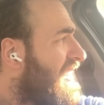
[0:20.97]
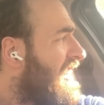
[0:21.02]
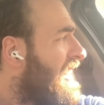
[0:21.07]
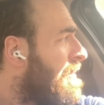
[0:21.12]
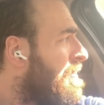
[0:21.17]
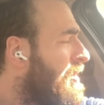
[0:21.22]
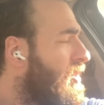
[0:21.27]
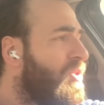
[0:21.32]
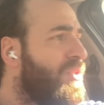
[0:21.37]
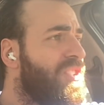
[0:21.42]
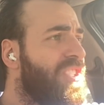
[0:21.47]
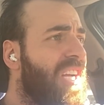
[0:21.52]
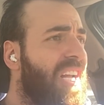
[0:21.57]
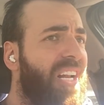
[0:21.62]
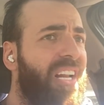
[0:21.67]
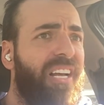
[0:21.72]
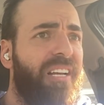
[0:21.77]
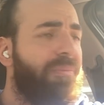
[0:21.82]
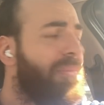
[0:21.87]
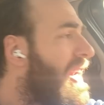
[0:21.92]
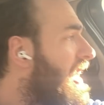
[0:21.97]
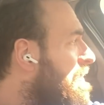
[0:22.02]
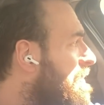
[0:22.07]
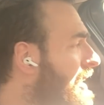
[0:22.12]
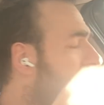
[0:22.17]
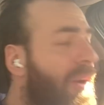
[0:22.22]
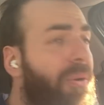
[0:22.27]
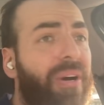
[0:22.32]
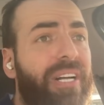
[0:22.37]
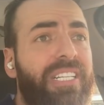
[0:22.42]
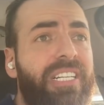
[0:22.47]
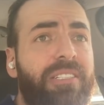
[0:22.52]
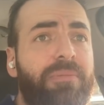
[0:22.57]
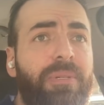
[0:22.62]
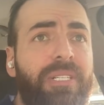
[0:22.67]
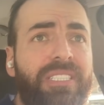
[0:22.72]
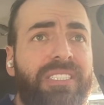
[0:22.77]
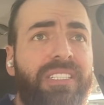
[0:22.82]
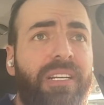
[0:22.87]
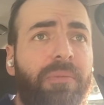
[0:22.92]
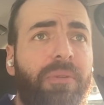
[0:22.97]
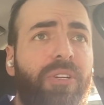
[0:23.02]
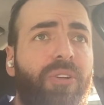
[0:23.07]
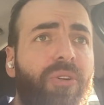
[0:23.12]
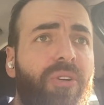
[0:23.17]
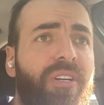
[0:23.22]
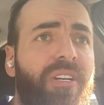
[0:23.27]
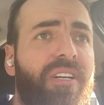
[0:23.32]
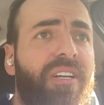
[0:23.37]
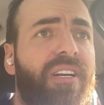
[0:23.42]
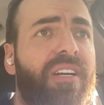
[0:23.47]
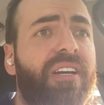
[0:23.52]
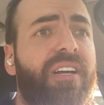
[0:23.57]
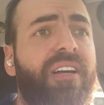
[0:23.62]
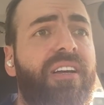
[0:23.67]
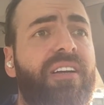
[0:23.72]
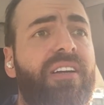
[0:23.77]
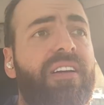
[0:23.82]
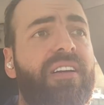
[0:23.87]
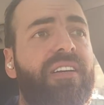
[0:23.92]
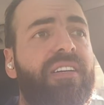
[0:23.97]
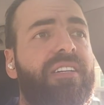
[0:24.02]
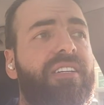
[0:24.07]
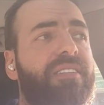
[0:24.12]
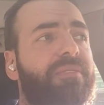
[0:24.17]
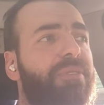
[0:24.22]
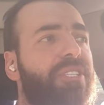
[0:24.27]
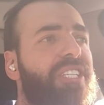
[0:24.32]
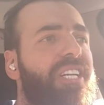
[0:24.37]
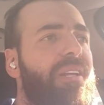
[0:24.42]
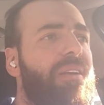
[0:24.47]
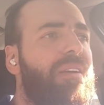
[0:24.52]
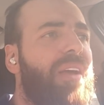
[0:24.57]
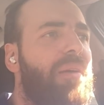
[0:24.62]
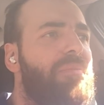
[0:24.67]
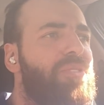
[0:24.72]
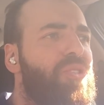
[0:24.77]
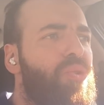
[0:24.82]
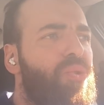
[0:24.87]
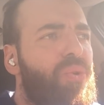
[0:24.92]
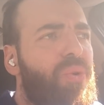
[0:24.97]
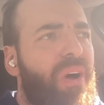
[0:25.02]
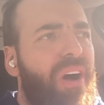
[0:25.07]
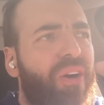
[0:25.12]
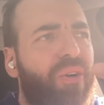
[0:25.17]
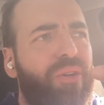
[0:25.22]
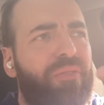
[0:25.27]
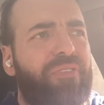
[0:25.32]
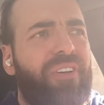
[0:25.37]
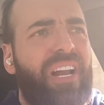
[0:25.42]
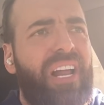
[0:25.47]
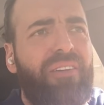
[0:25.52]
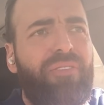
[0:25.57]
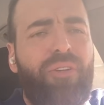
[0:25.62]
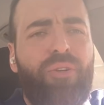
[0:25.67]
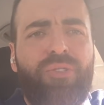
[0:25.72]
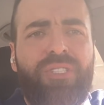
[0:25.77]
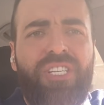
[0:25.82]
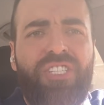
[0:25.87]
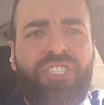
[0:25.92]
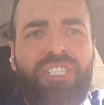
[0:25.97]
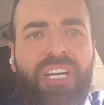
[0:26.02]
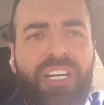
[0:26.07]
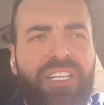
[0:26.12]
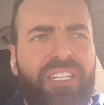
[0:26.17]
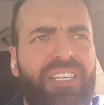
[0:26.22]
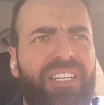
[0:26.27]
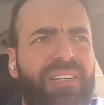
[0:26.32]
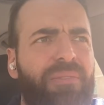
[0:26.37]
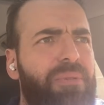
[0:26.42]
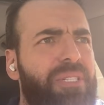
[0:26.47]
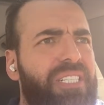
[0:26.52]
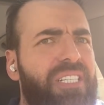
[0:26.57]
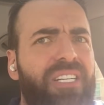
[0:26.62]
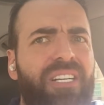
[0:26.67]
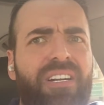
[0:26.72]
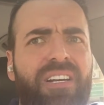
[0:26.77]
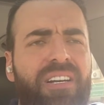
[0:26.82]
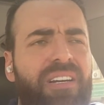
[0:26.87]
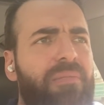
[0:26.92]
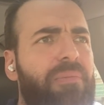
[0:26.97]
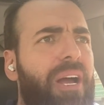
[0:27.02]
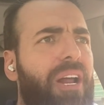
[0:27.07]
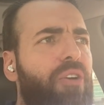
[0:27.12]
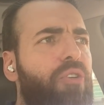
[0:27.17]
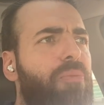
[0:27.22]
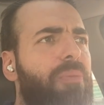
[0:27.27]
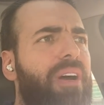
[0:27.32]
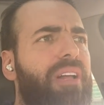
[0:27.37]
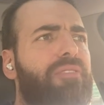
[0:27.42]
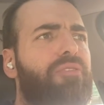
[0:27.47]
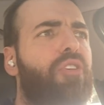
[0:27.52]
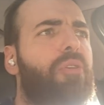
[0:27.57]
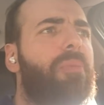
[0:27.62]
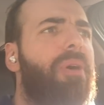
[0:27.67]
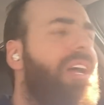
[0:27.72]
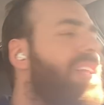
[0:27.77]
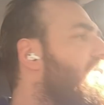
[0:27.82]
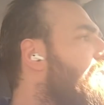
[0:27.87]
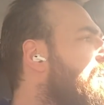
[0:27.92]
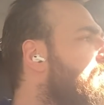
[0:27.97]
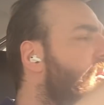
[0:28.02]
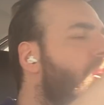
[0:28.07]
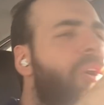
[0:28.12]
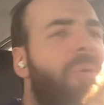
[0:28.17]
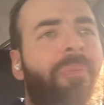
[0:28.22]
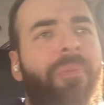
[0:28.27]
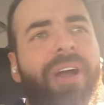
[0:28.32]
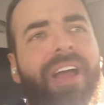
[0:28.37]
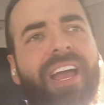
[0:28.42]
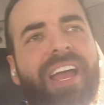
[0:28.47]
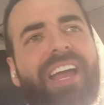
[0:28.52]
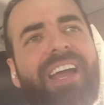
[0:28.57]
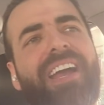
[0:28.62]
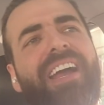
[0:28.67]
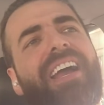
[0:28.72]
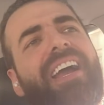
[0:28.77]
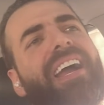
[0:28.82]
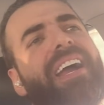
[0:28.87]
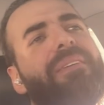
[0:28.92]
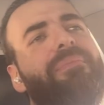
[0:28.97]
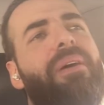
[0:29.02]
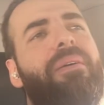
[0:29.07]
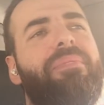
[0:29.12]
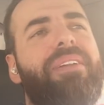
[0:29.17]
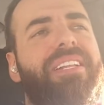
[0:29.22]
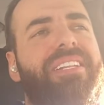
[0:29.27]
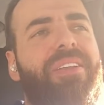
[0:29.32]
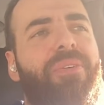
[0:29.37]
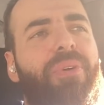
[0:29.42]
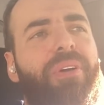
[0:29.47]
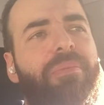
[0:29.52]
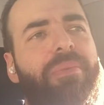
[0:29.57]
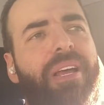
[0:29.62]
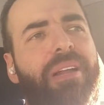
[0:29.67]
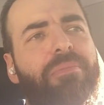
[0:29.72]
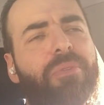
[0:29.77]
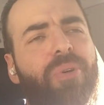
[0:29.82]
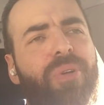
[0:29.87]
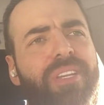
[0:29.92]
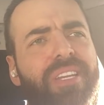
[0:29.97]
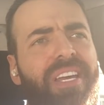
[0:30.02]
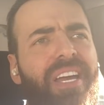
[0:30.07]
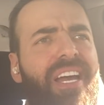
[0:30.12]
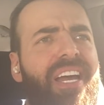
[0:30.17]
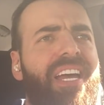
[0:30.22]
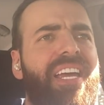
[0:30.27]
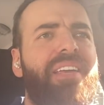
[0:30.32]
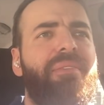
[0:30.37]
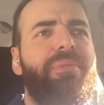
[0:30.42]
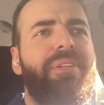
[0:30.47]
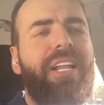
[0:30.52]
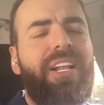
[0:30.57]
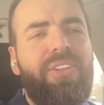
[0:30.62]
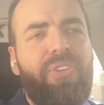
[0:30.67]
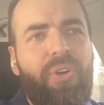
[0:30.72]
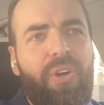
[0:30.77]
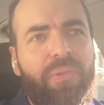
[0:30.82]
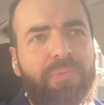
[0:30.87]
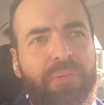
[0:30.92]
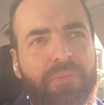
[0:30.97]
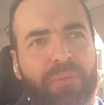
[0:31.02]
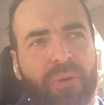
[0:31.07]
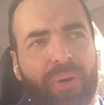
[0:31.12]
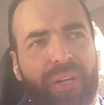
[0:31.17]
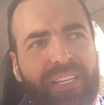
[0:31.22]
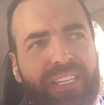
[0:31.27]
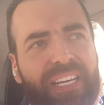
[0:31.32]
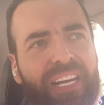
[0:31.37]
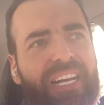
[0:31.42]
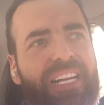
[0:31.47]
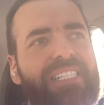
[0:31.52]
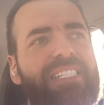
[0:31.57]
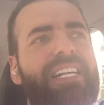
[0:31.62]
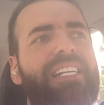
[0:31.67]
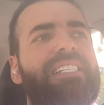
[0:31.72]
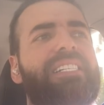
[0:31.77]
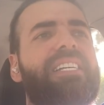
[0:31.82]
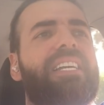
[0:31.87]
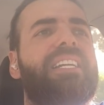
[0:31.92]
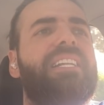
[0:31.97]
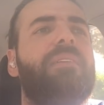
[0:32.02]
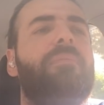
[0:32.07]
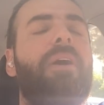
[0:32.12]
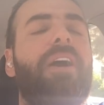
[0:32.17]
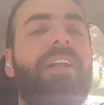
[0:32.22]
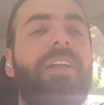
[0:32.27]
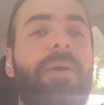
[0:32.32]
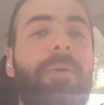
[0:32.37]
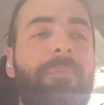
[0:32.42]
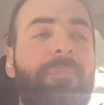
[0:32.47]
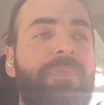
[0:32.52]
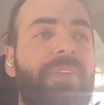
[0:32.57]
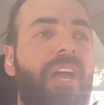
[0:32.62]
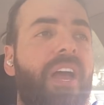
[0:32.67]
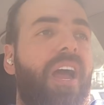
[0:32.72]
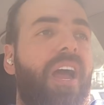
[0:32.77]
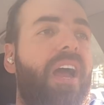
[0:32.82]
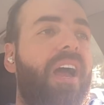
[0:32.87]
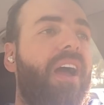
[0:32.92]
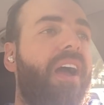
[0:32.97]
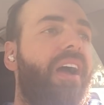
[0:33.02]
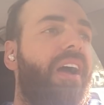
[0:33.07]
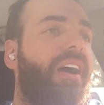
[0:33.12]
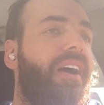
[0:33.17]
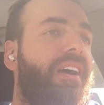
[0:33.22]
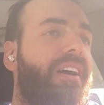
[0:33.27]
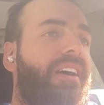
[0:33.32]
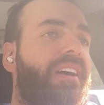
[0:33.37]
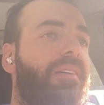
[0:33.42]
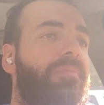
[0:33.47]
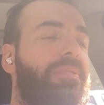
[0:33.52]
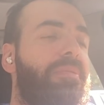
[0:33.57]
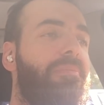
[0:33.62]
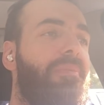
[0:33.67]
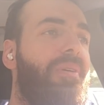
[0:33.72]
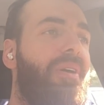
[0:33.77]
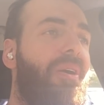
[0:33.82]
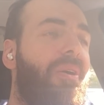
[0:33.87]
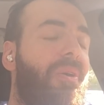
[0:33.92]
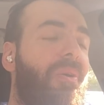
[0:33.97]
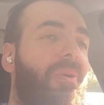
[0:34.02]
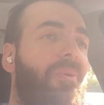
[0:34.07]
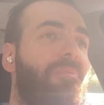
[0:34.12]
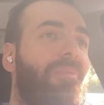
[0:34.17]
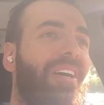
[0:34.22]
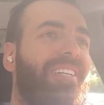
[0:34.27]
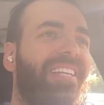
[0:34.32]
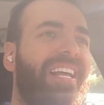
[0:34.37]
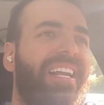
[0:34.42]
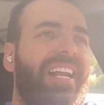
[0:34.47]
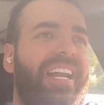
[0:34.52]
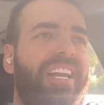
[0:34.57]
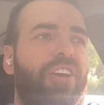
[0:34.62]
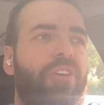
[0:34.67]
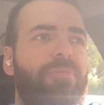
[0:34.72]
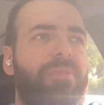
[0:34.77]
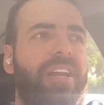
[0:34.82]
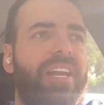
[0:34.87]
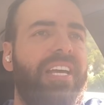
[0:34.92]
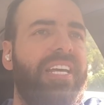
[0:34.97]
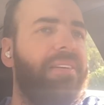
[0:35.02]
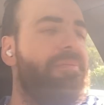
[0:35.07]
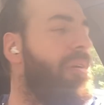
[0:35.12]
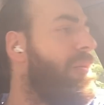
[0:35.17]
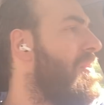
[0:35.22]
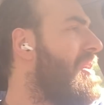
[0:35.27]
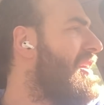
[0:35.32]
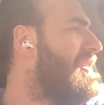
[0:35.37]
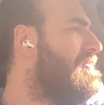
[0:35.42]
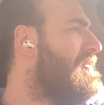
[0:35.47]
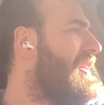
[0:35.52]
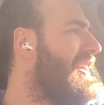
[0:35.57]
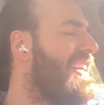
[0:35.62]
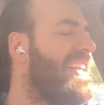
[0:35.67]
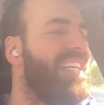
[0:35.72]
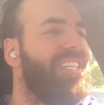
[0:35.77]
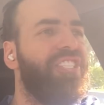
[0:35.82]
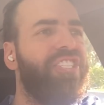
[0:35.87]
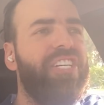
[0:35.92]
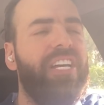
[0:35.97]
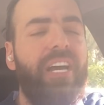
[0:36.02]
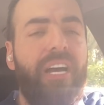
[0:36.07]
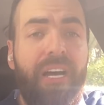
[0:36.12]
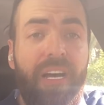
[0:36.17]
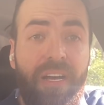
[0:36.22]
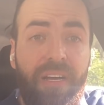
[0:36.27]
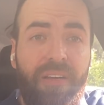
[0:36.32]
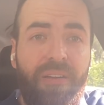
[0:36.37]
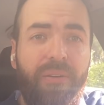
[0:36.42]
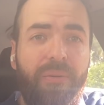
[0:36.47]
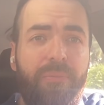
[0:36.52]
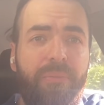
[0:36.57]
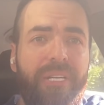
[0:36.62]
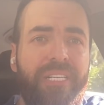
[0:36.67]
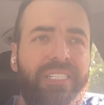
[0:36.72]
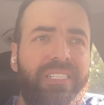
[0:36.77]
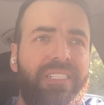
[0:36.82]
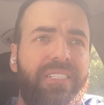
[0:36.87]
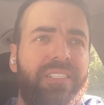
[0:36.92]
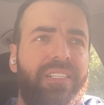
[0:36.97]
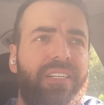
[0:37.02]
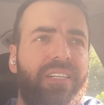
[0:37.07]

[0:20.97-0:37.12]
نعمل لكم شغلات ما نعمل حوادث بس نعمل لكم آه، مش لاني عم سوق واكل فلافل وسجل كثير بصير معلومات فوق بعض المهم آه ما بدنا نطول بهالمواضيع هي بدنا ندخل بالمواضيع الاساسيه تبعنا آه بمقطعنا اليوم بدنا نحكي مع بعض بعض الاشياء بس